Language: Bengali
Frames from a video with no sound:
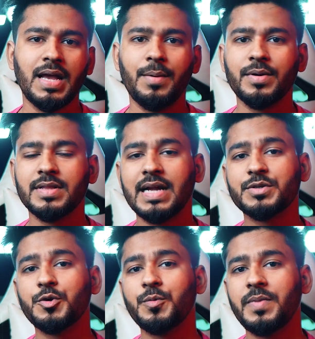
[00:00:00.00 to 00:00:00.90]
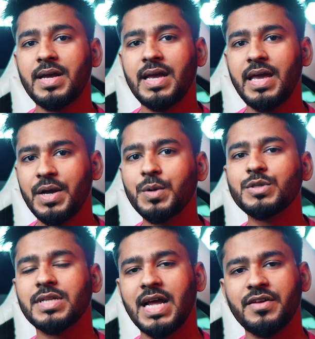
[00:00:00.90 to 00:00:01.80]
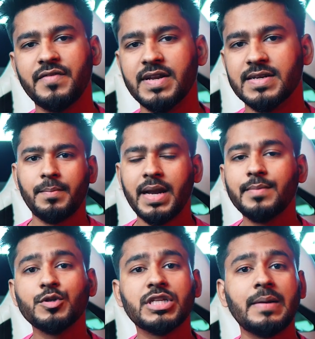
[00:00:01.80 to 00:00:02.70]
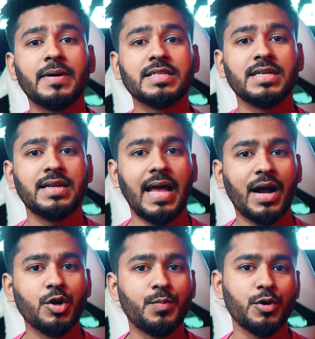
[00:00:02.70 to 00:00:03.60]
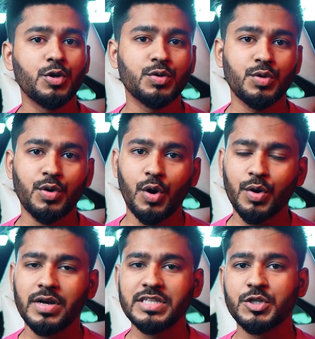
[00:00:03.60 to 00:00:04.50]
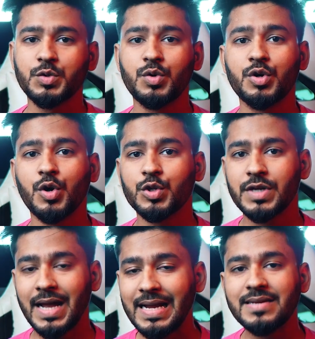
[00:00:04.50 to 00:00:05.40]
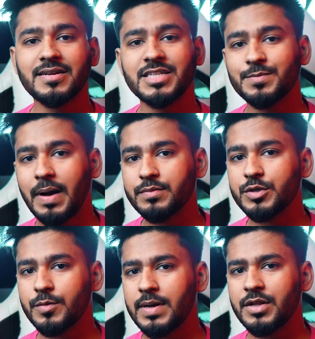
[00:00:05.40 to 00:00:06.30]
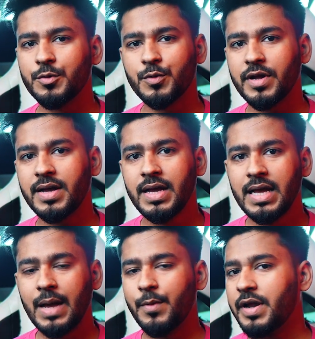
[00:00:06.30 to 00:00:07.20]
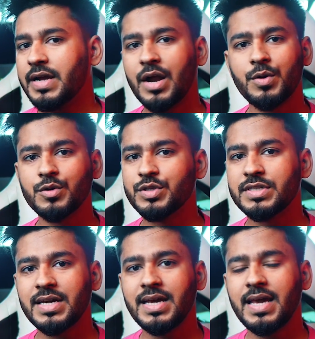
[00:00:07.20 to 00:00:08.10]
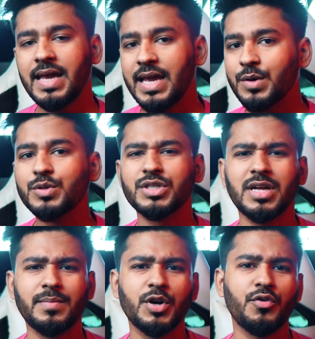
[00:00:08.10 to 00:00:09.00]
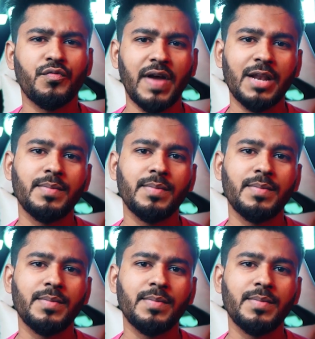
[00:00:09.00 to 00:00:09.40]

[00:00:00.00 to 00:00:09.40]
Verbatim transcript: এবং দ্যাট কুড বি হিউজ ল্যান ইভেন্ট মানে বুঝতেই পারছেন এখনও পর্যন্ত অর্গানাইজেশনগুলোর কতটা ইন্টারেস্ট পাবজি মোবাইলের উপরে এবং এর কারণ হচ্ছে হিউজ নাম্বার অফ ফ্যান